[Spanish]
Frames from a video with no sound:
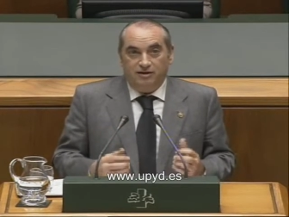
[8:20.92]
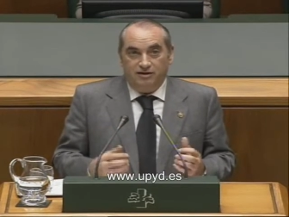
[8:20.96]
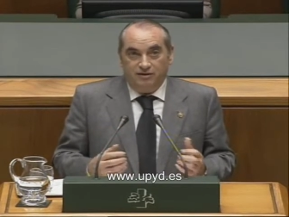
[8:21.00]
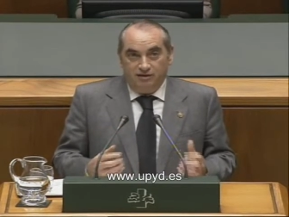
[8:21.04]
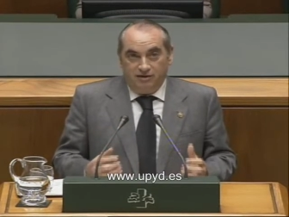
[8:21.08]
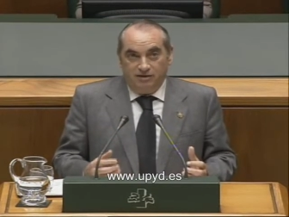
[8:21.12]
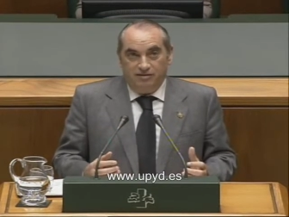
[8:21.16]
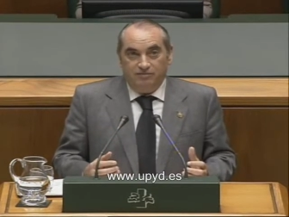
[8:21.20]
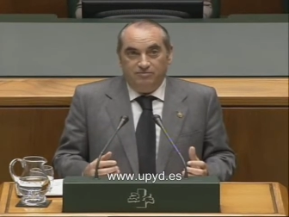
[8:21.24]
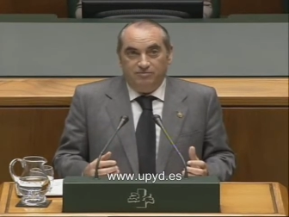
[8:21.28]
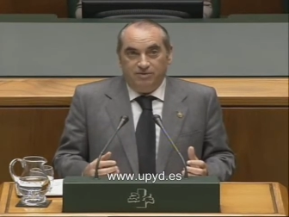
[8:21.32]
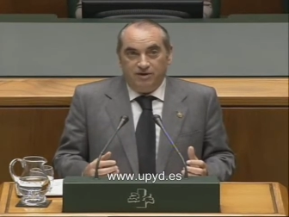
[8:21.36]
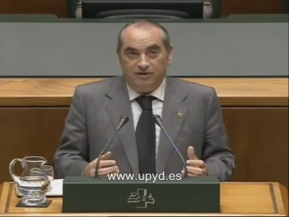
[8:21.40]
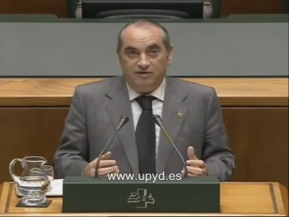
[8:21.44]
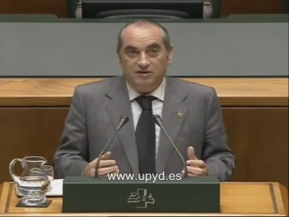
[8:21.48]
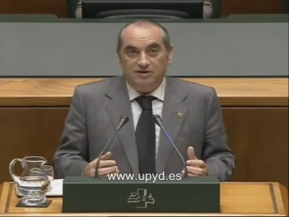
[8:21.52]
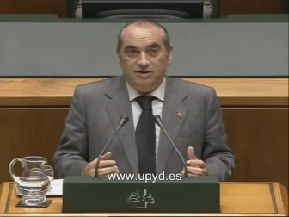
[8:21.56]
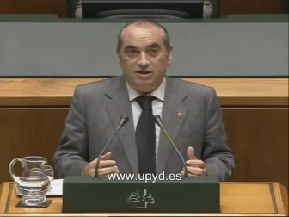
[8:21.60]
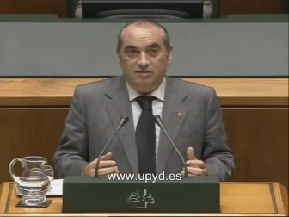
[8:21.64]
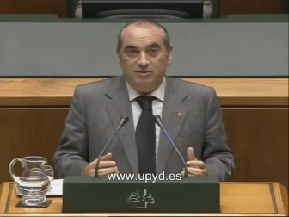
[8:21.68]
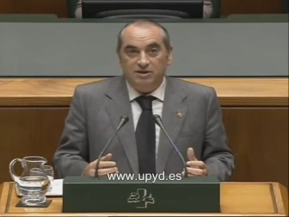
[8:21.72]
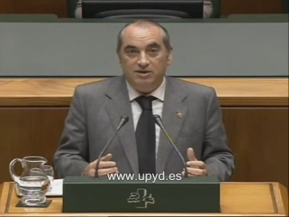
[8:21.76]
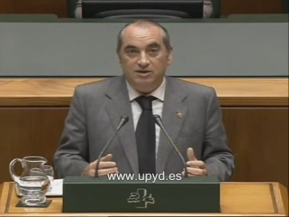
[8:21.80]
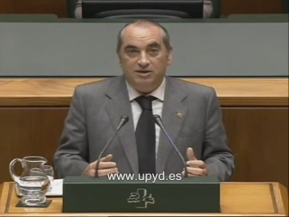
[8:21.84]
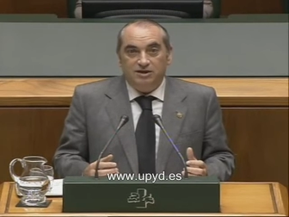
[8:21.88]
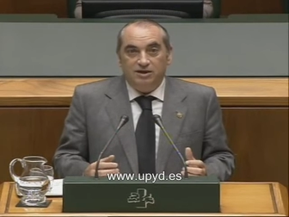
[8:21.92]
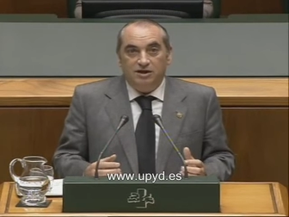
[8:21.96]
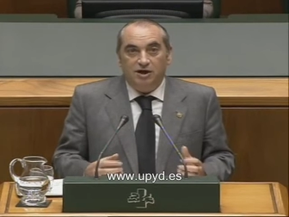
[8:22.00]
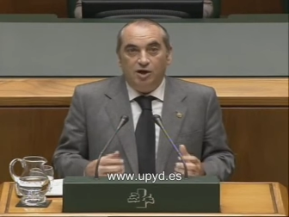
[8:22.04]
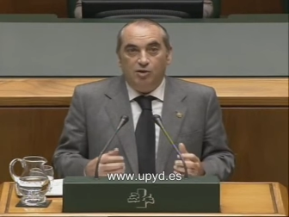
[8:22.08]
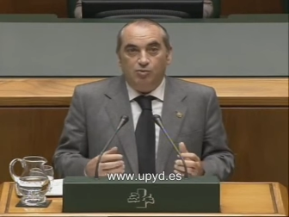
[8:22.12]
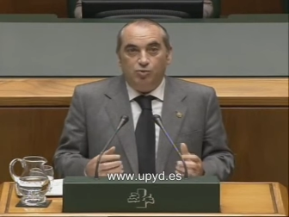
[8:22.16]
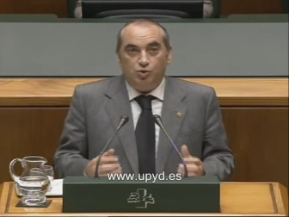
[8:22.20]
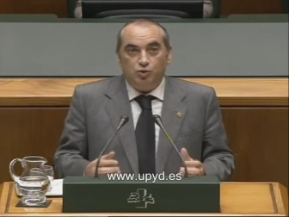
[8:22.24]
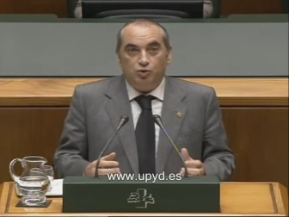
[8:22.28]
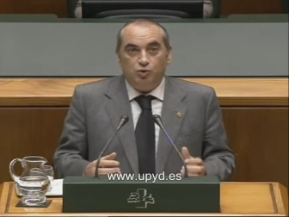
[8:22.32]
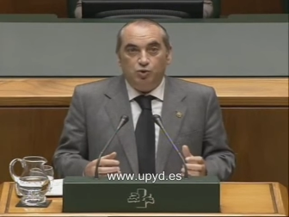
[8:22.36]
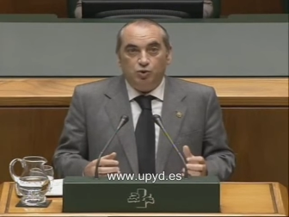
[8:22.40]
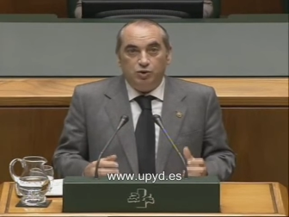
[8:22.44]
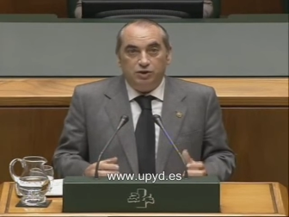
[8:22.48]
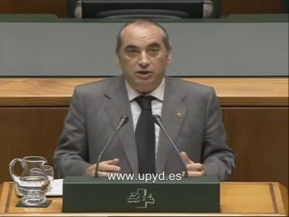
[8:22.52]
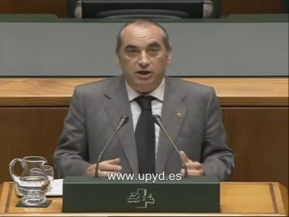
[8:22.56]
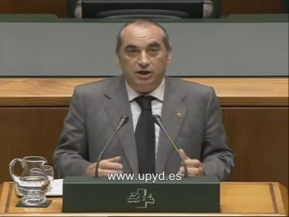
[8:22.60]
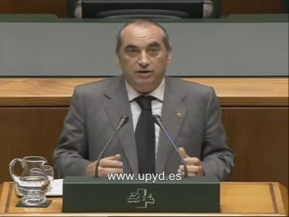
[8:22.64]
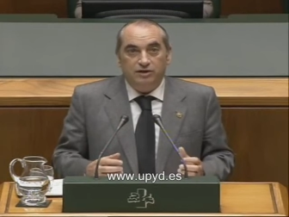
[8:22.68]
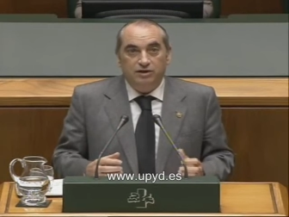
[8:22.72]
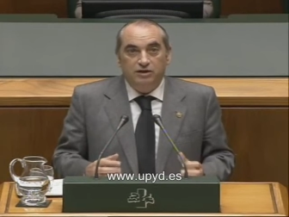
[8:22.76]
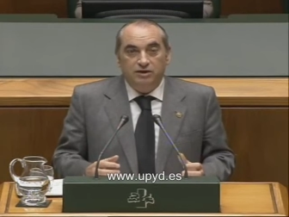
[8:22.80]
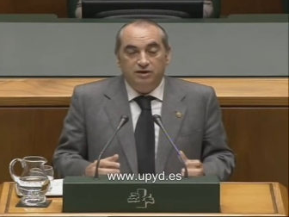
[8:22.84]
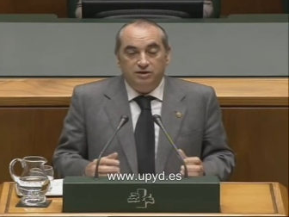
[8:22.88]
precisamente la
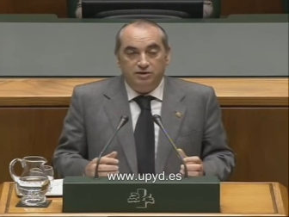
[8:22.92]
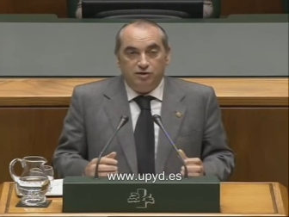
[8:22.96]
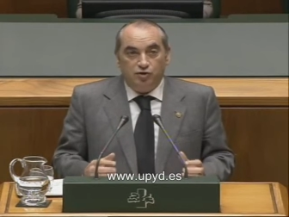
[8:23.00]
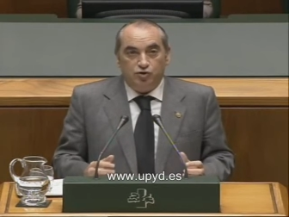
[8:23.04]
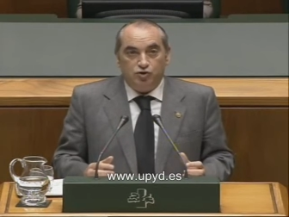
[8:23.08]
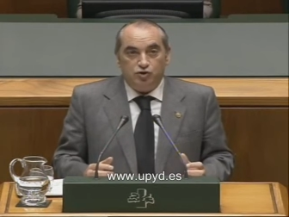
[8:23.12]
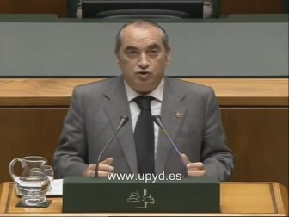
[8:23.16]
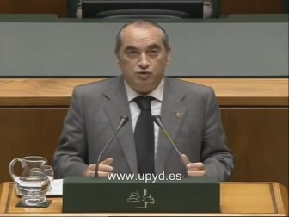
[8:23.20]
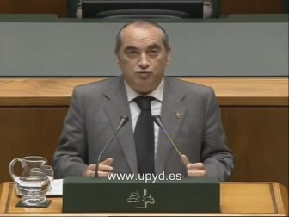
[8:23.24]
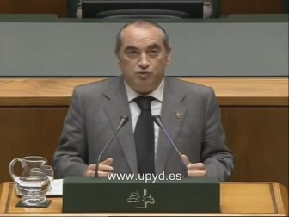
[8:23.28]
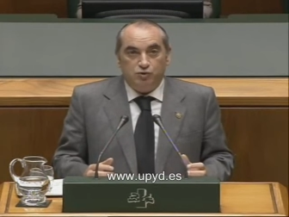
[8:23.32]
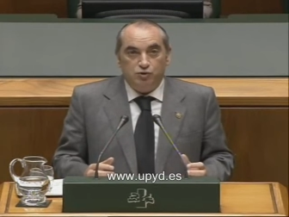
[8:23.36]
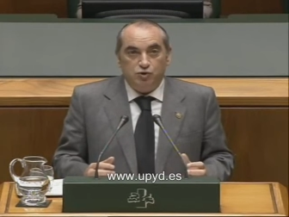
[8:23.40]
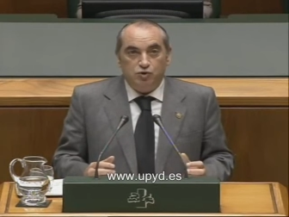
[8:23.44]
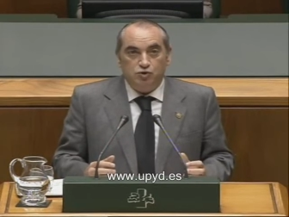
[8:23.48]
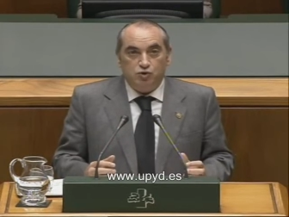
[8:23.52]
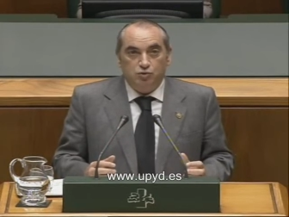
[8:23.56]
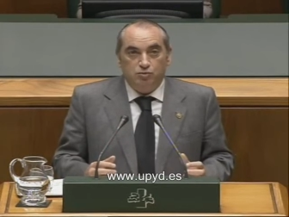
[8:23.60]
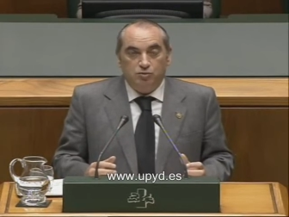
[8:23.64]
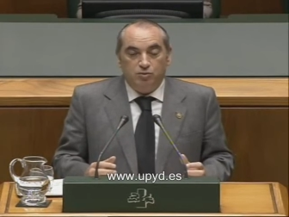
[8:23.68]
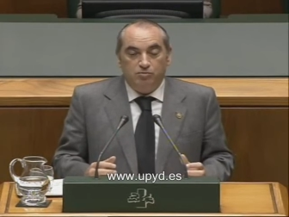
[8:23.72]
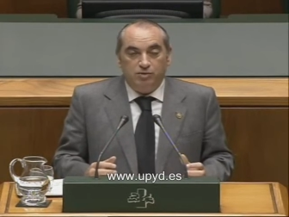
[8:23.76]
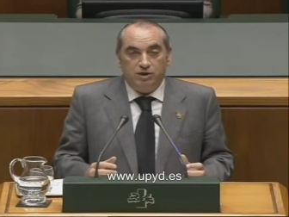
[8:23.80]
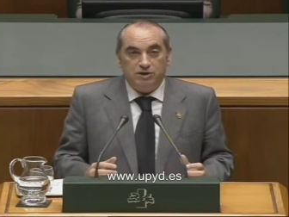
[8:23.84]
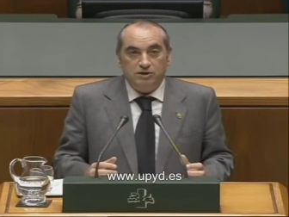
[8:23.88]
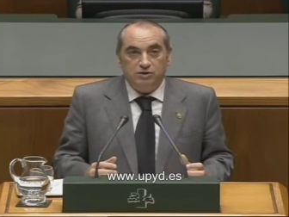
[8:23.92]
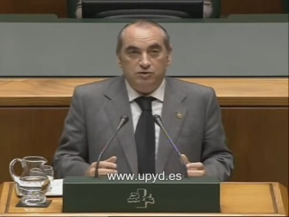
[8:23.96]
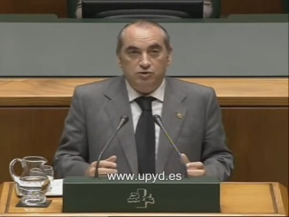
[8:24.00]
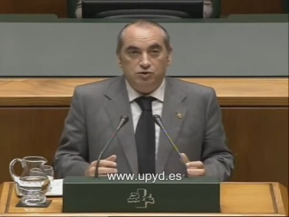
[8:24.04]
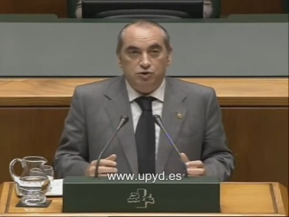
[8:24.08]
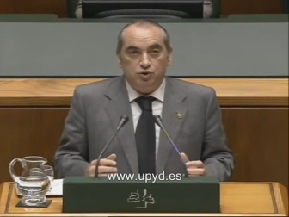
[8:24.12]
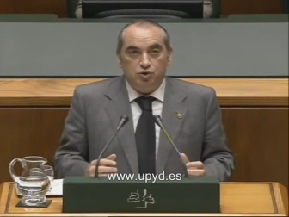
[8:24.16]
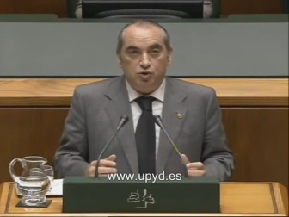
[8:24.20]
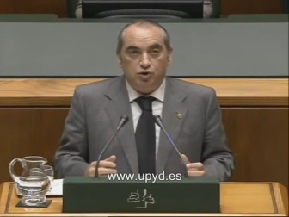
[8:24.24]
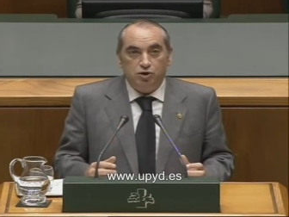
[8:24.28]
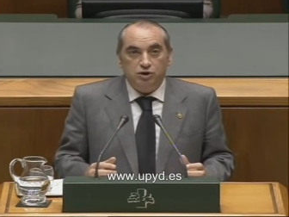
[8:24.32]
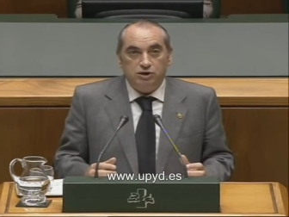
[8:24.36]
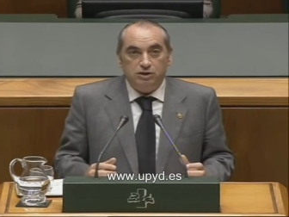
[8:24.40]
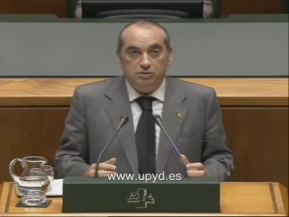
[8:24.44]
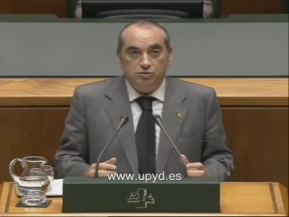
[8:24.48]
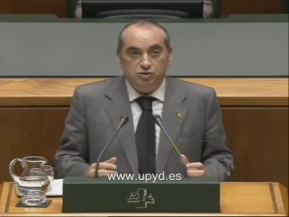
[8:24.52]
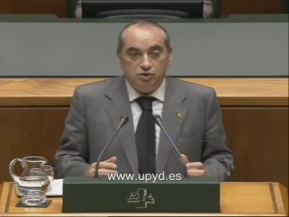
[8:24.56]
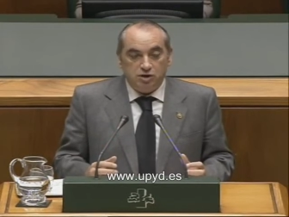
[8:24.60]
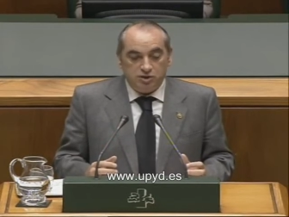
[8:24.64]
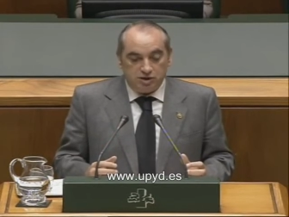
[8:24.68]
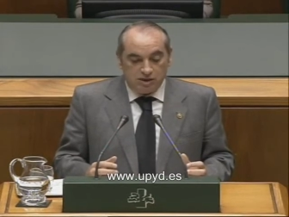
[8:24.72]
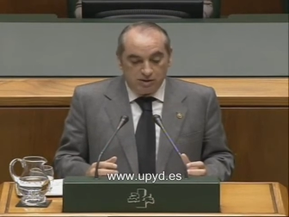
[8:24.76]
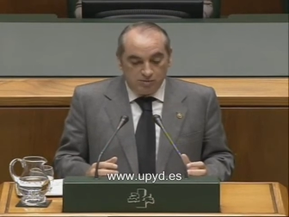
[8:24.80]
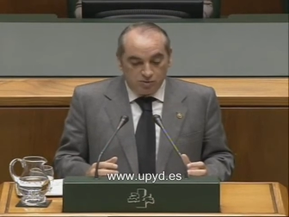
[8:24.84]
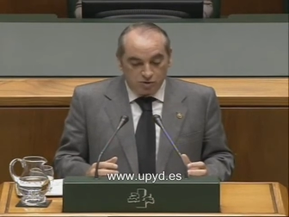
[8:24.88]
oportunidad de los esfuerzos compartidos y colectivos que
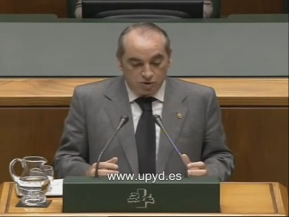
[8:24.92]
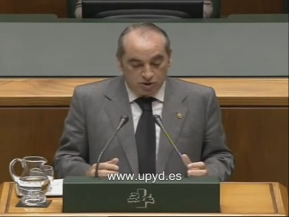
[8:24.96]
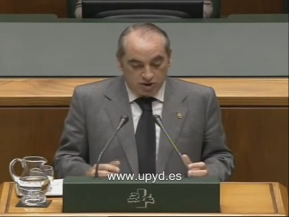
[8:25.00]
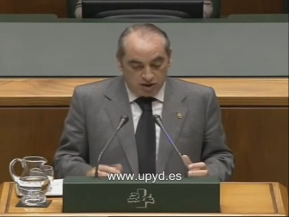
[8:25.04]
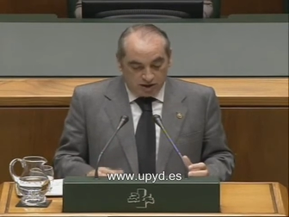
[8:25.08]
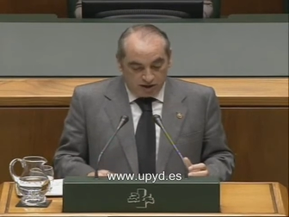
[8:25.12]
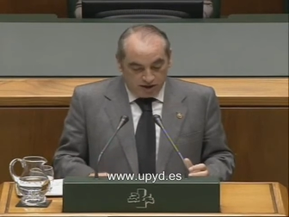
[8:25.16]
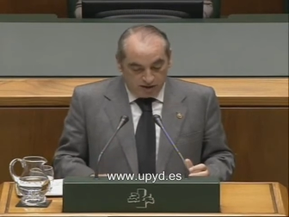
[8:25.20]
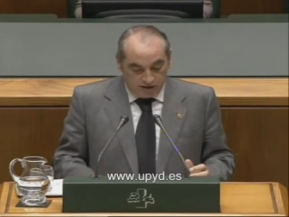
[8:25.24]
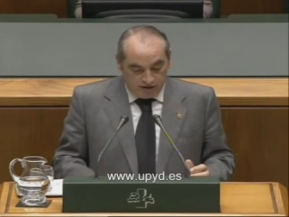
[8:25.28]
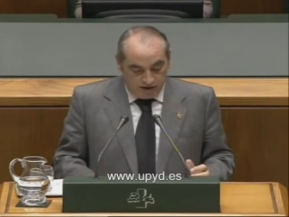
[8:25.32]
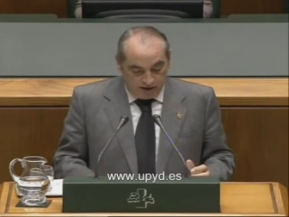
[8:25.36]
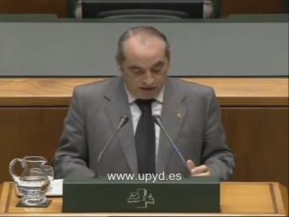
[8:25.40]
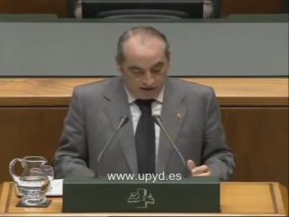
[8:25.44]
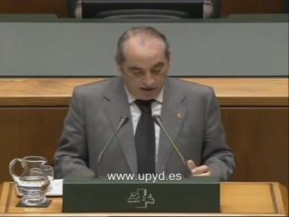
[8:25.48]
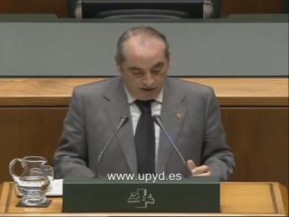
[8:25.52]
tenemos que realizar.